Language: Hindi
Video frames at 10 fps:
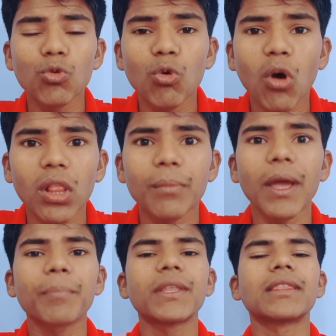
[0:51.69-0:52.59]
टू कॉलर
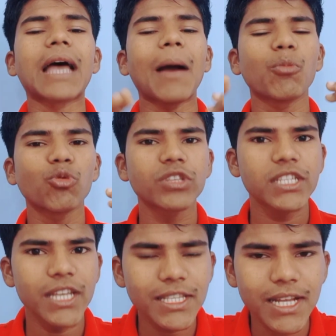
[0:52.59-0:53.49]
में अपने नाम को
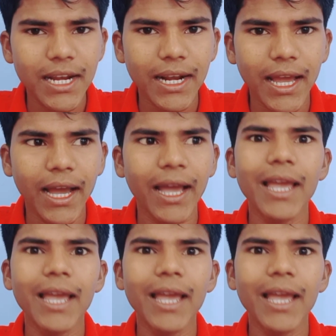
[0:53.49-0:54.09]
चेंज करना